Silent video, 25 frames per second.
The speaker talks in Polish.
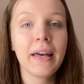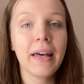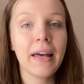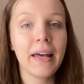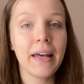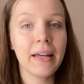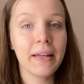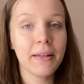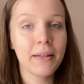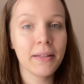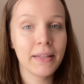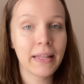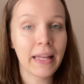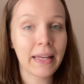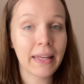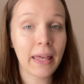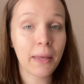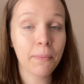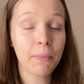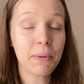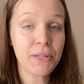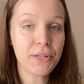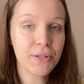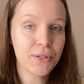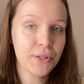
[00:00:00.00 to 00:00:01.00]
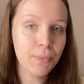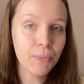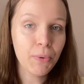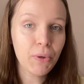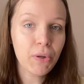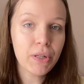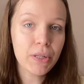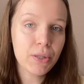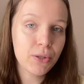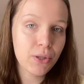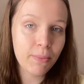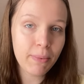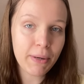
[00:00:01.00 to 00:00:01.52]
E, tak jak będziecie
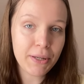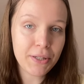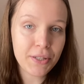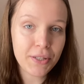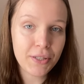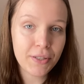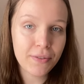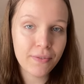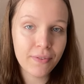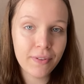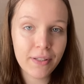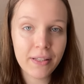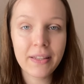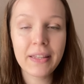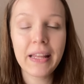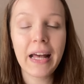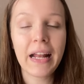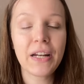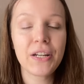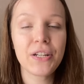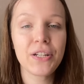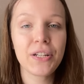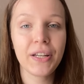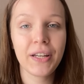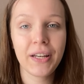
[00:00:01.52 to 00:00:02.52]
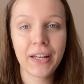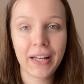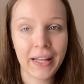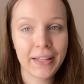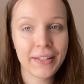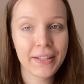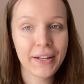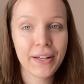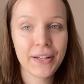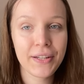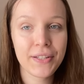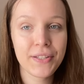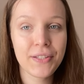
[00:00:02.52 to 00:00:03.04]
mogli zobaczyć w dalszych
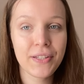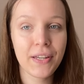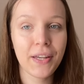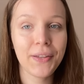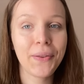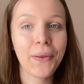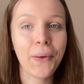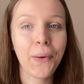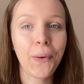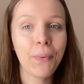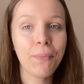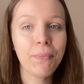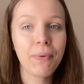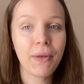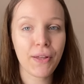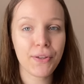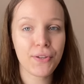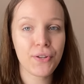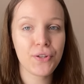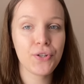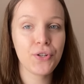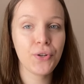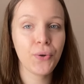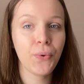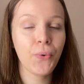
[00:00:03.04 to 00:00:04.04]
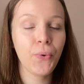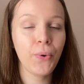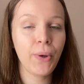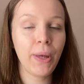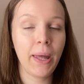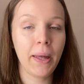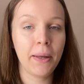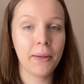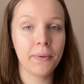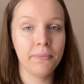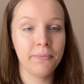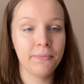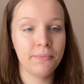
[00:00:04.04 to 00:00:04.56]
kadrach, dzisiaj na obiad
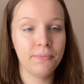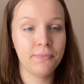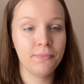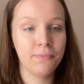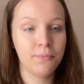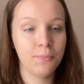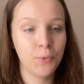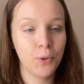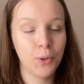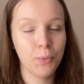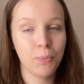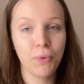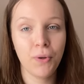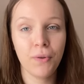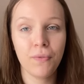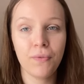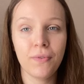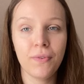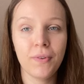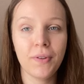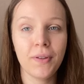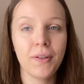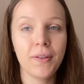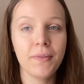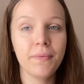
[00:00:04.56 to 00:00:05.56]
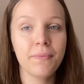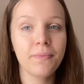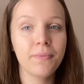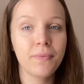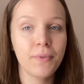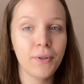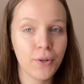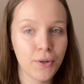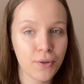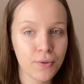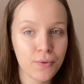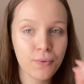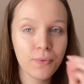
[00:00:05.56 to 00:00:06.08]
szykuję domowy
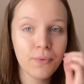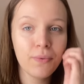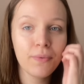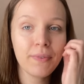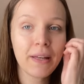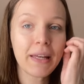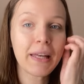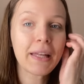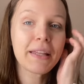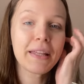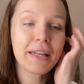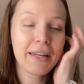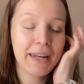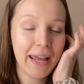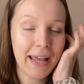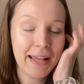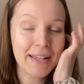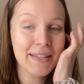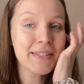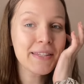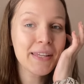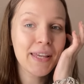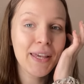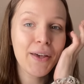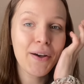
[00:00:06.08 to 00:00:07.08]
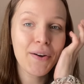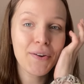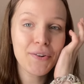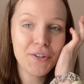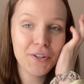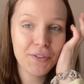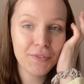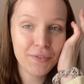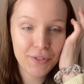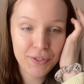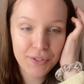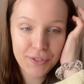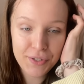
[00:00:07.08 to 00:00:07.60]
rosół, wegetariański
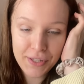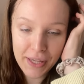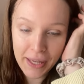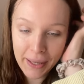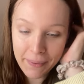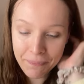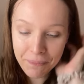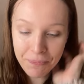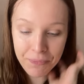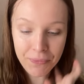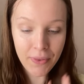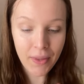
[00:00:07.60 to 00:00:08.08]
oczywiście.